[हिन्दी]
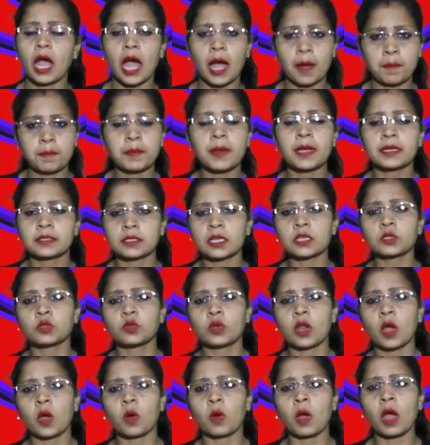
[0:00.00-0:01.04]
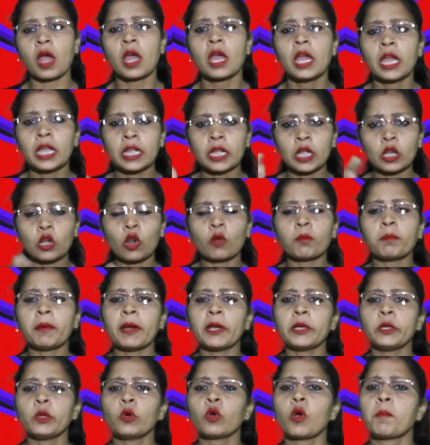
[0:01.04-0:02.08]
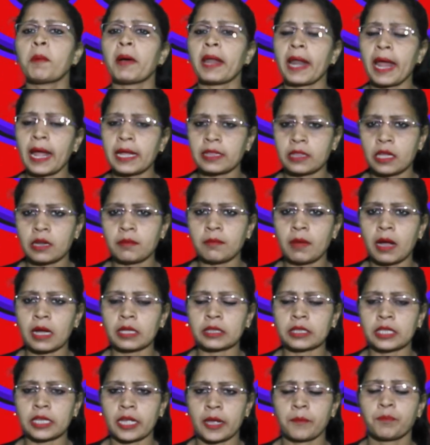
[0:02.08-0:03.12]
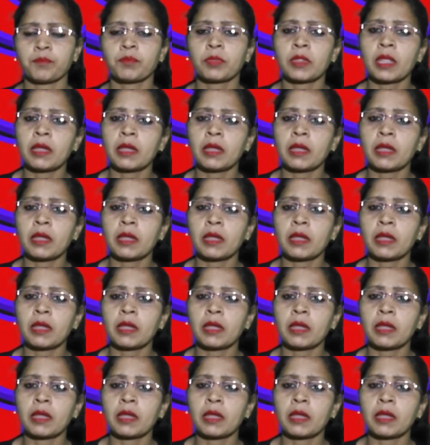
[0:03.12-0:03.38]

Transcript: आपने अक्सर सुना होगा कि लोग बेटियों को पराया धन मांगते हैं